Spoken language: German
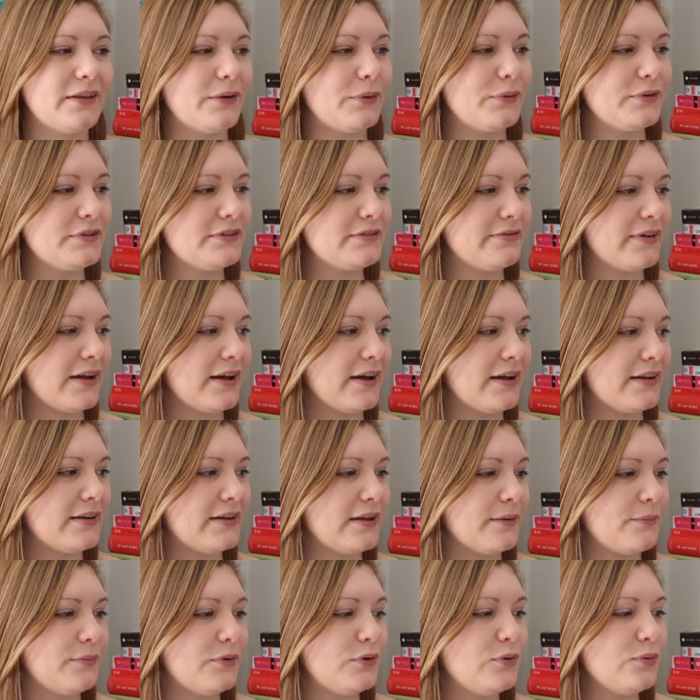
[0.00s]
Und zwar
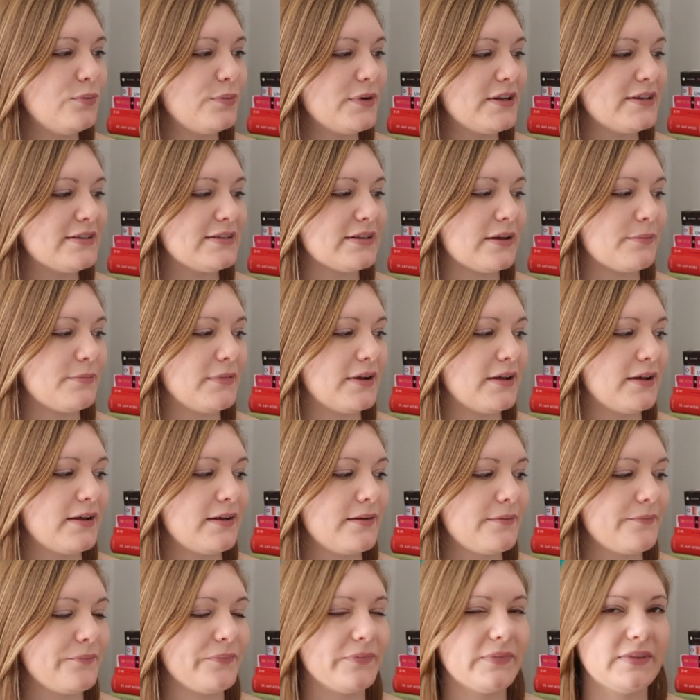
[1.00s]
der
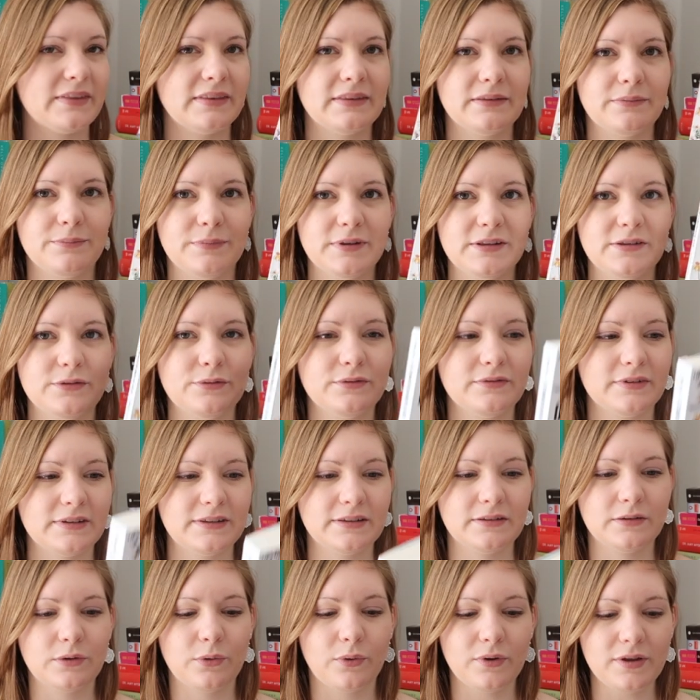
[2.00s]
Blumensammler,
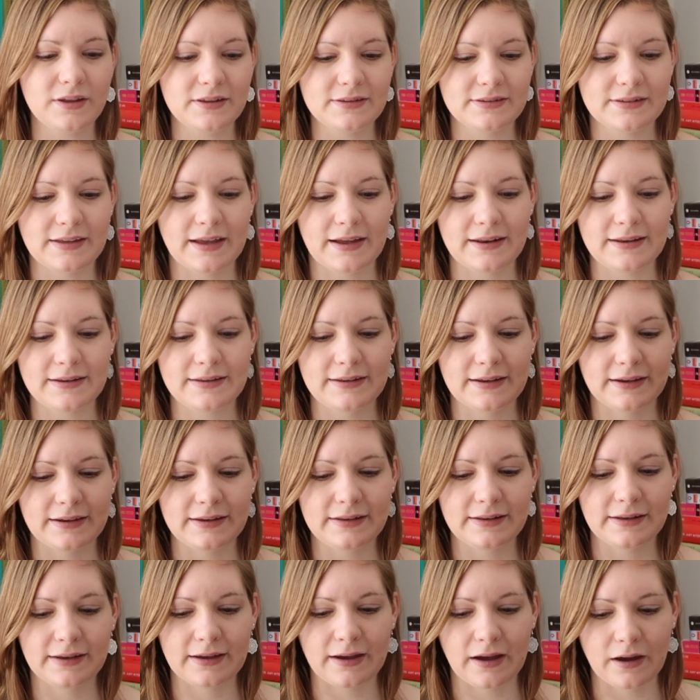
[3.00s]
beziehungsweise neu ist gar nicht der
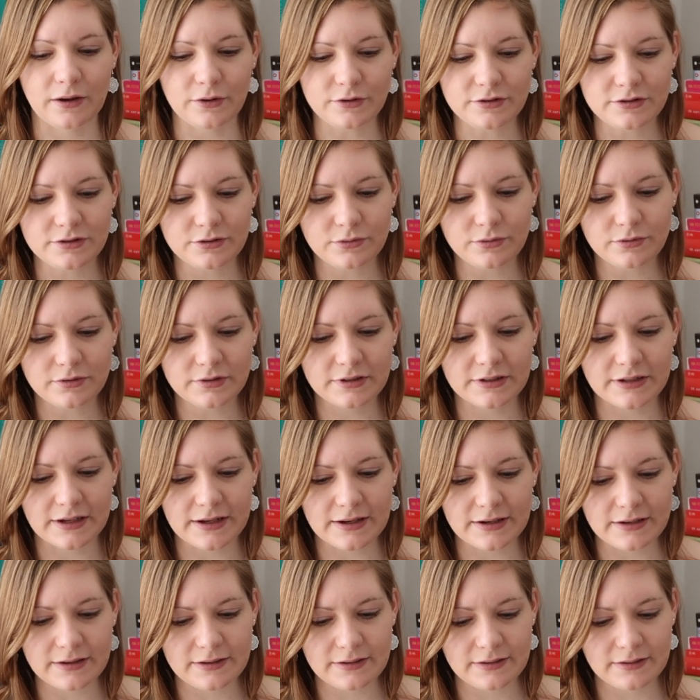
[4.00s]
richtige Ausdruck,
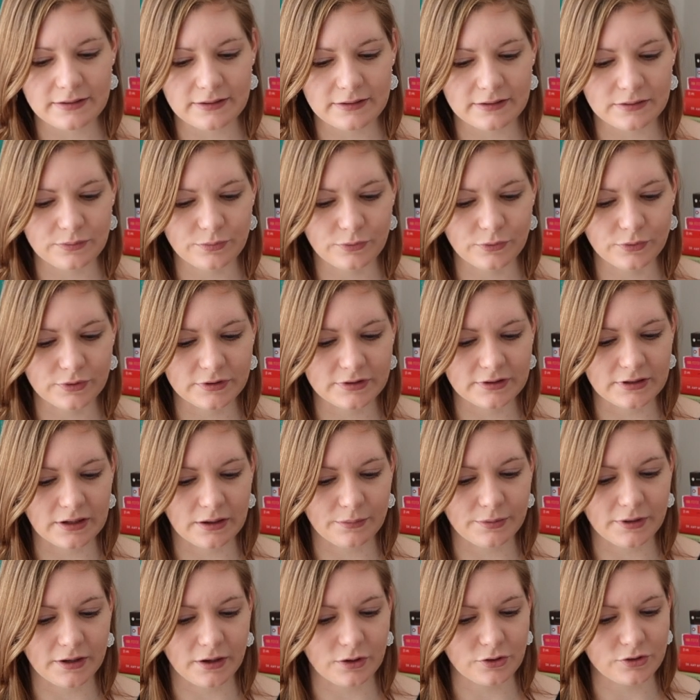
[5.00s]
denn das Buch ist,
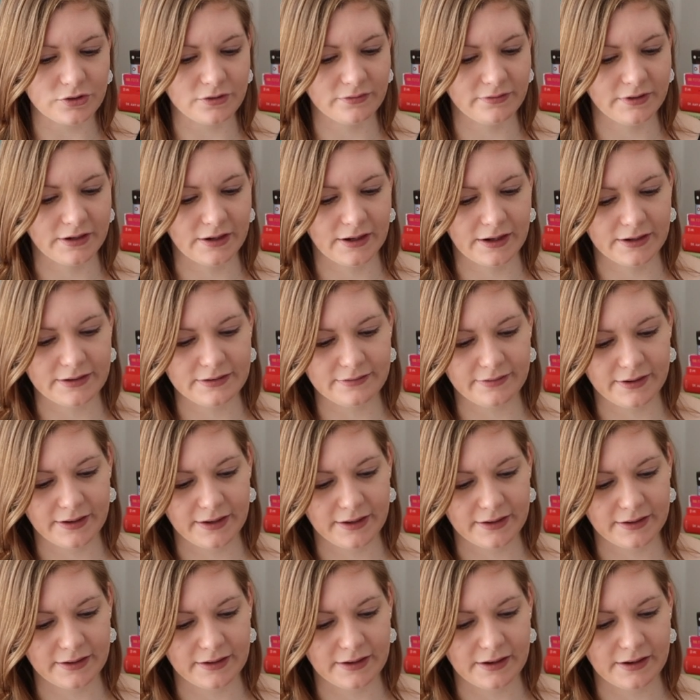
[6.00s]
glaube ich, auch schon wieder ein, zwei
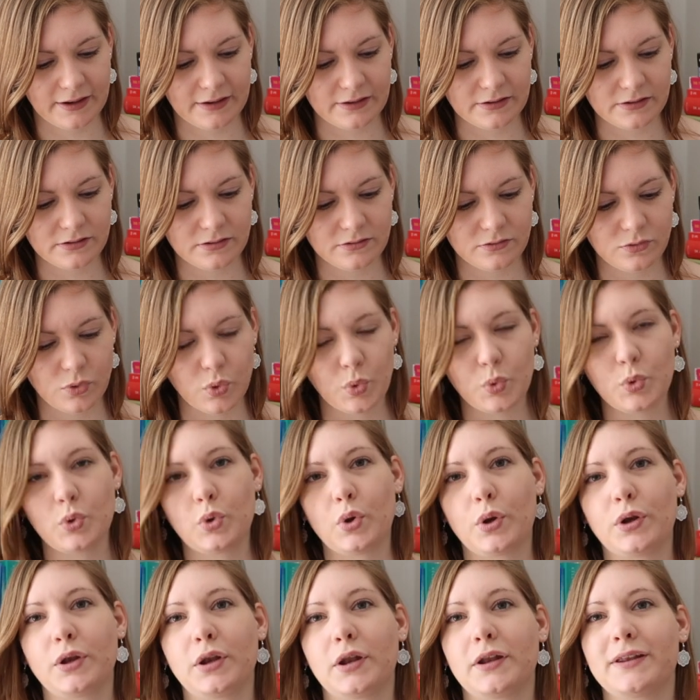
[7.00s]
Jährchen alt.
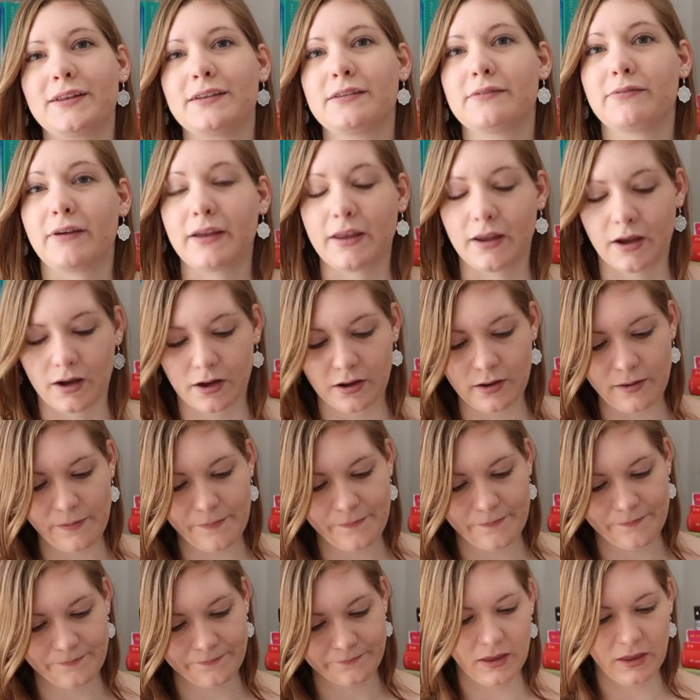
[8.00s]
Zwei Jahre?
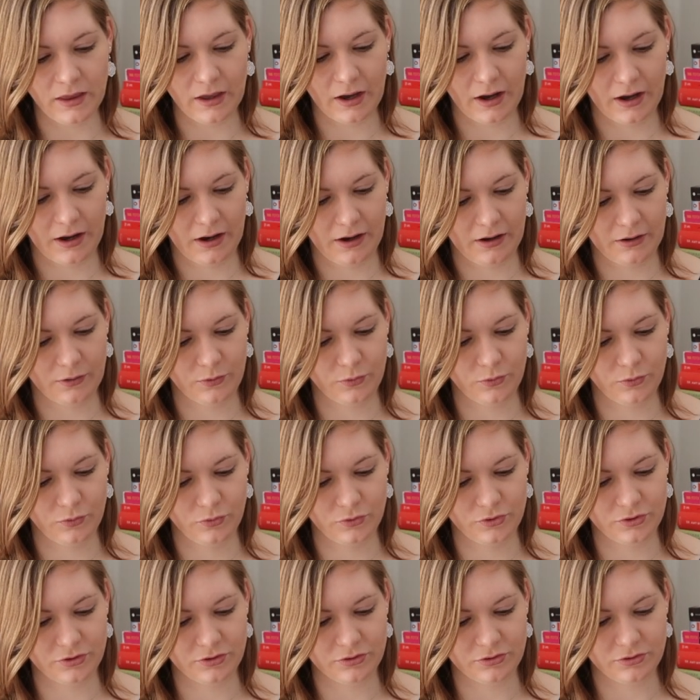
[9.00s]
Ja,
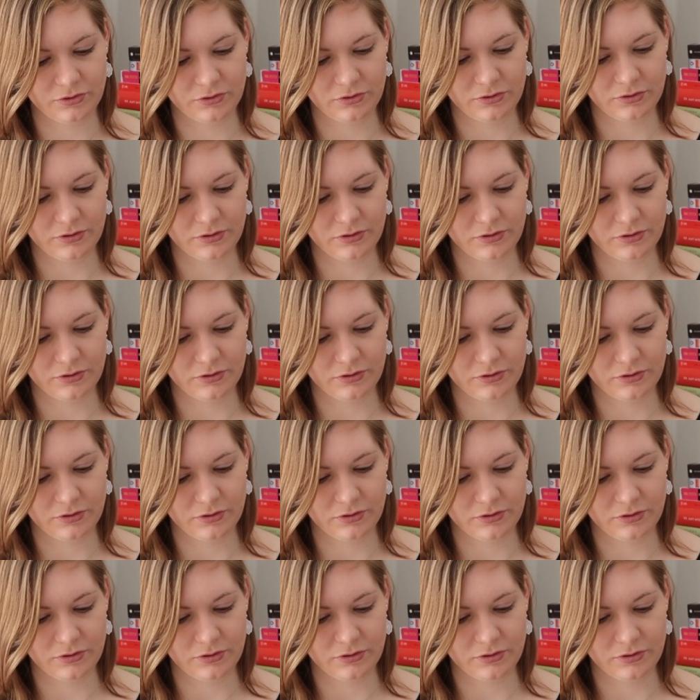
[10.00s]
gut